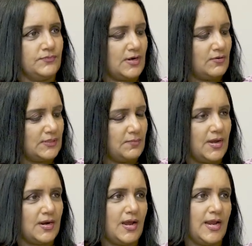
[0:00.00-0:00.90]
తర్వాత
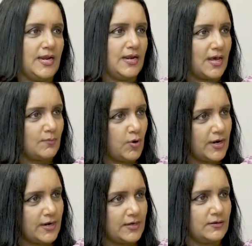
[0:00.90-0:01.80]
బాగా హై
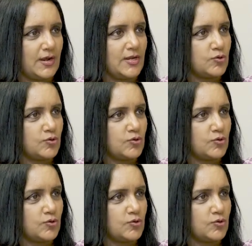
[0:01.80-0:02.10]
కార్బోహైడ్రేట్ హై